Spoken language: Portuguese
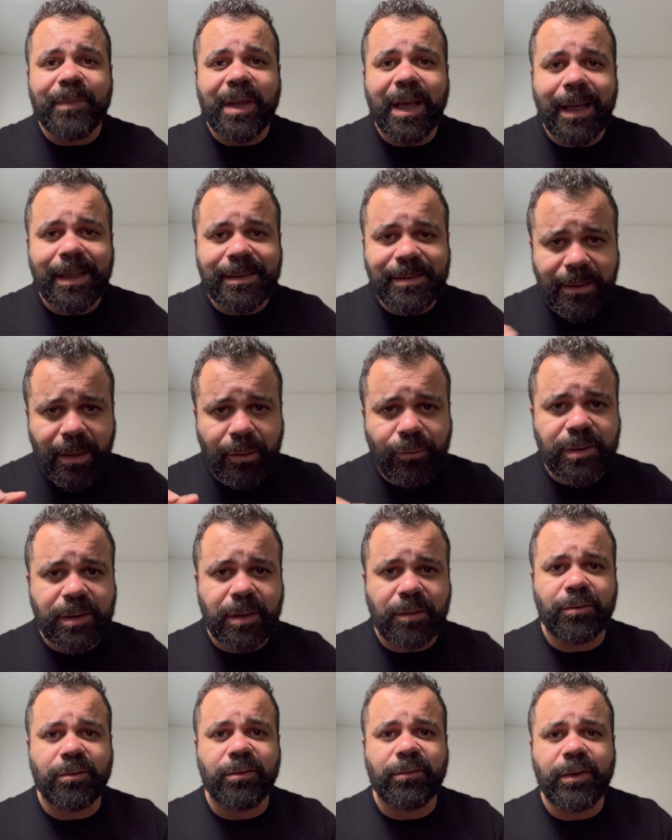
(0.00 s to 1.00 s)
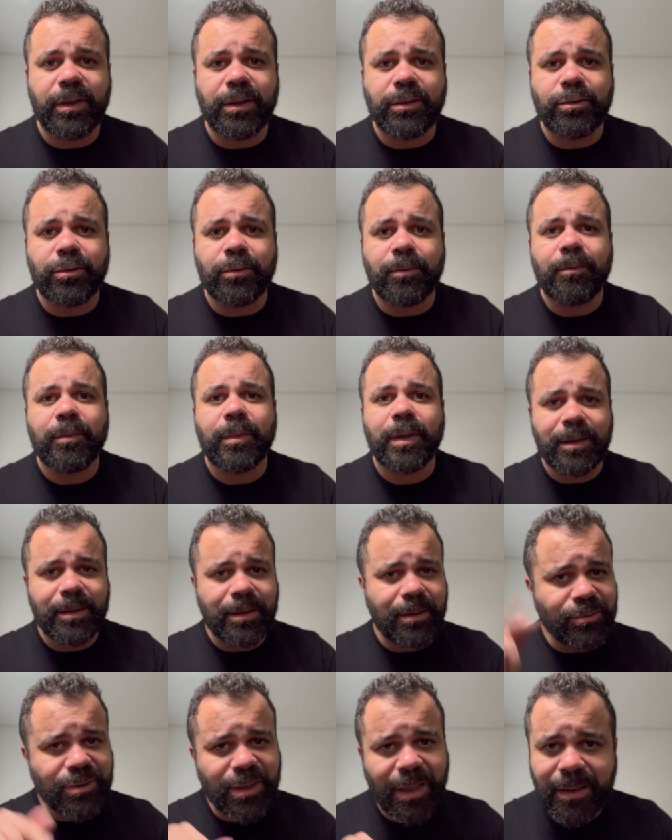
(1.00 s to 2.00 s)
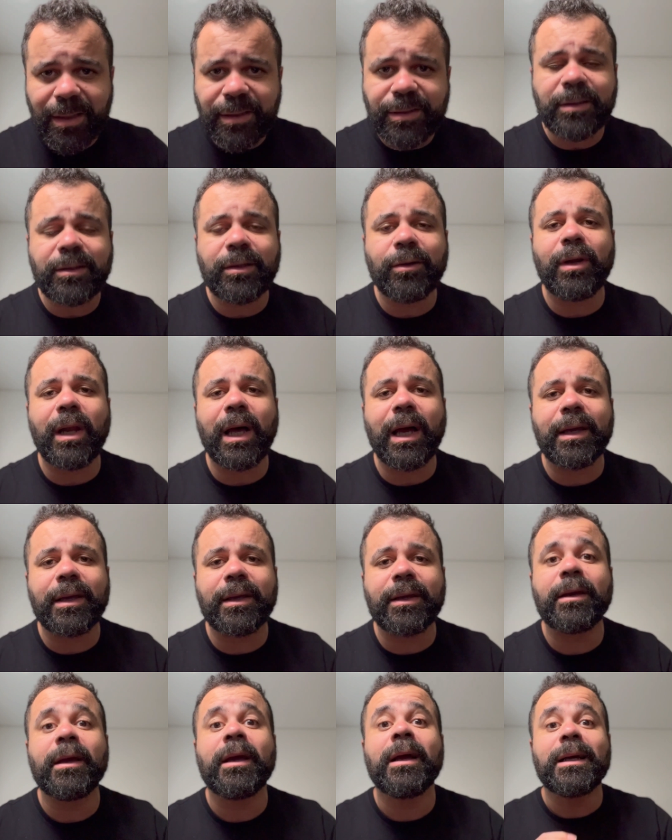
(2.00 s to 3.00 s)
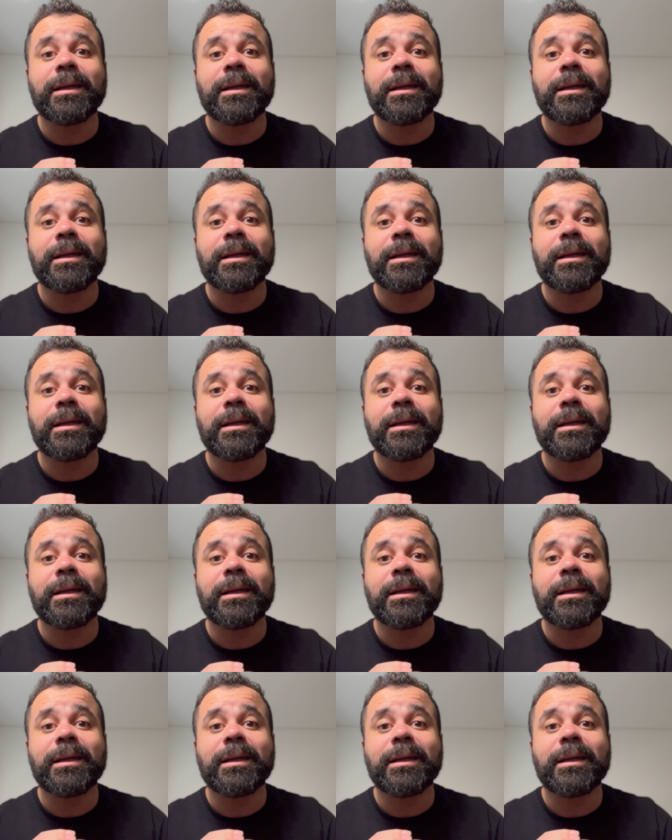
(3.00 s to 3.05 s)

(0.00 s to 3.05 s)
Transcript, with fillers: É, você tá gostando do vídeo? Então já deixa teu like.